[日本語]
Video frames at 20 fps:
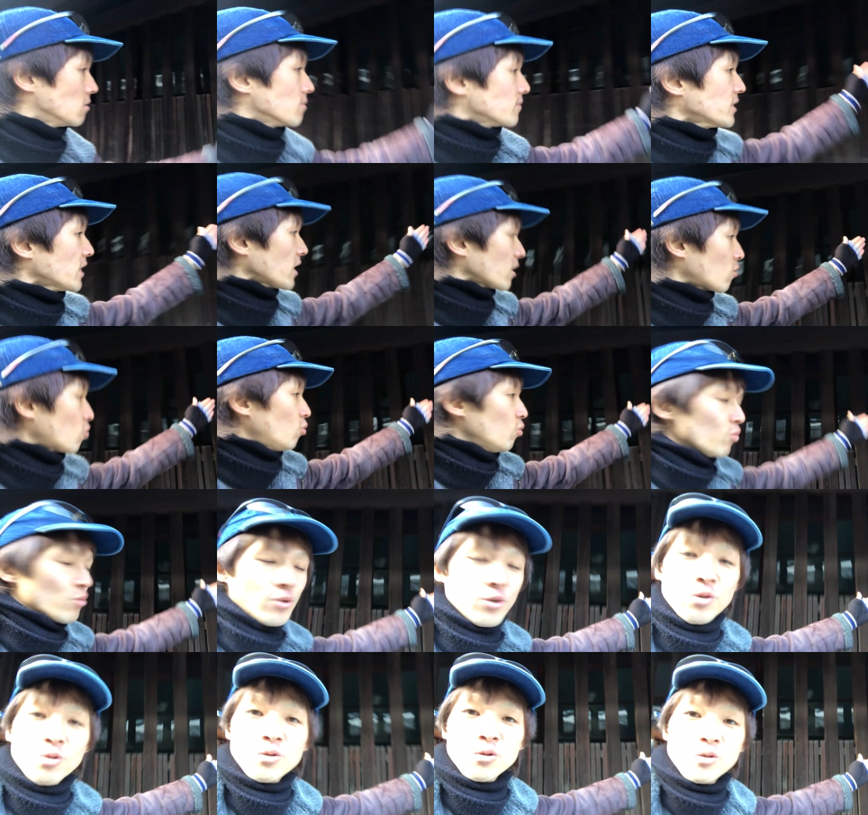ね、こう
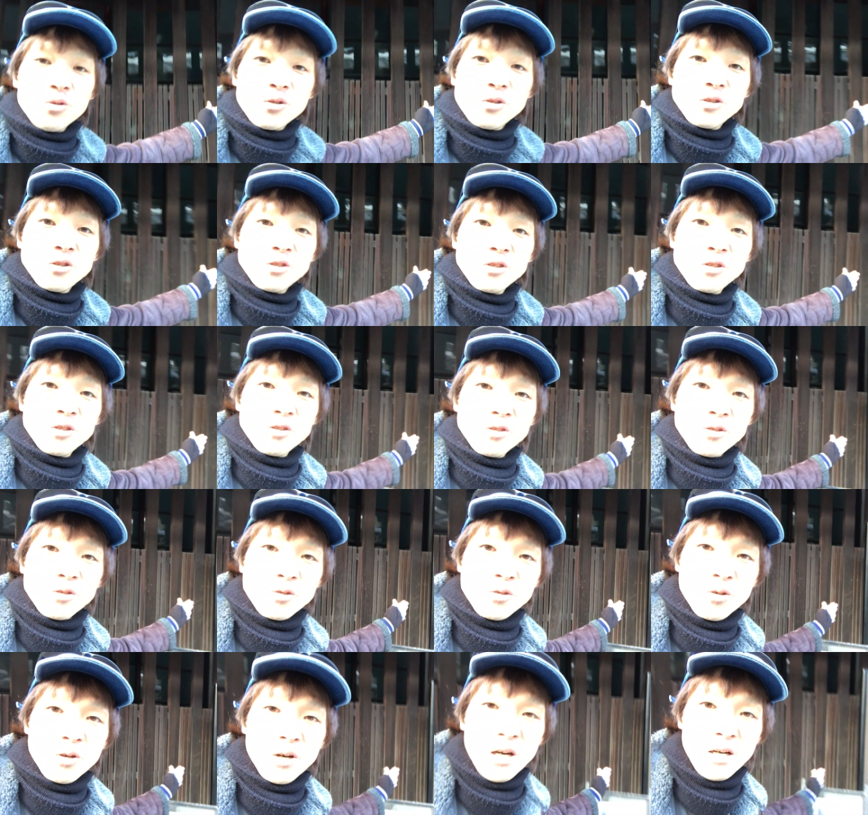いう
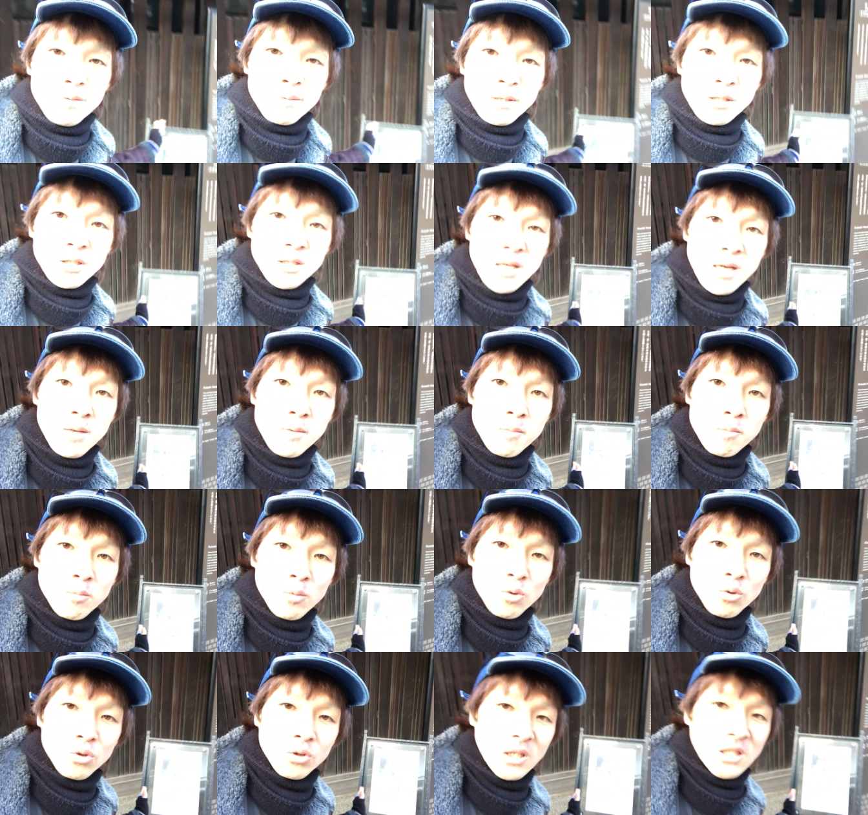ところありますねも
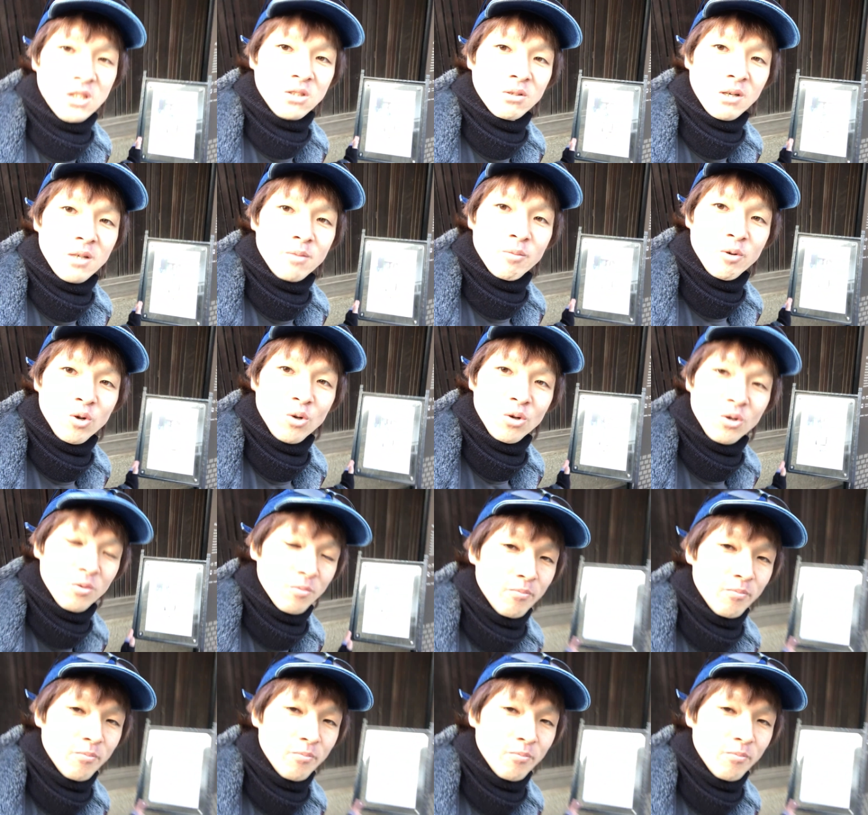う詳しくはもう、う